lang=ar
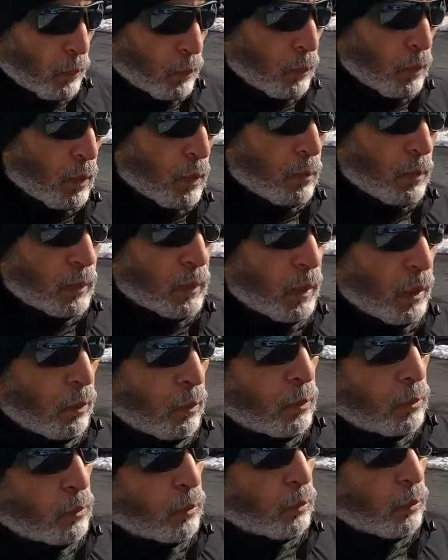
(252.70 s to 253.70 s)
ولما
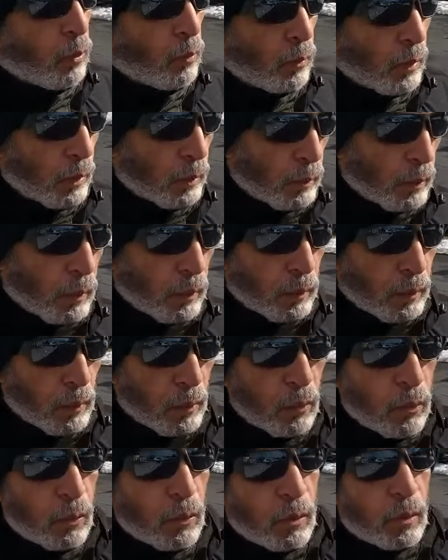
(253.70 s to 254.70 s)
تحاول تقول لهم الحقيقه
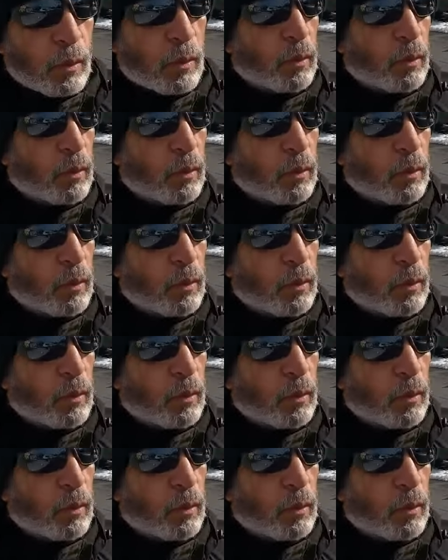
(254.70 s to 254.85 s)
يكرهوك